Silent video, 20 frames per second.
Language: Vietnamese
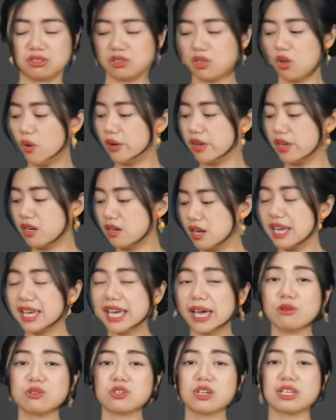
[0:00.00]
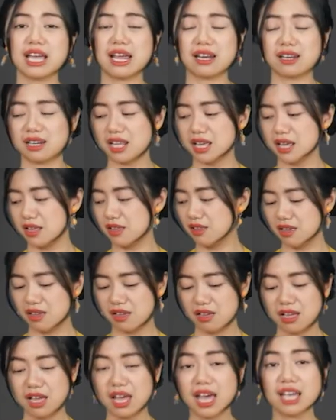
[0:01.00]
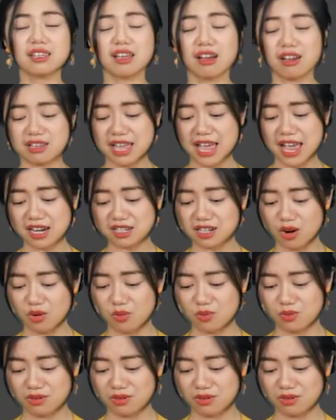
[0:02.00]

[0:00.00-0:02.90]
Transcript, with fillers: thôi lấy kéo cho nhanh đi hết thời gian rồi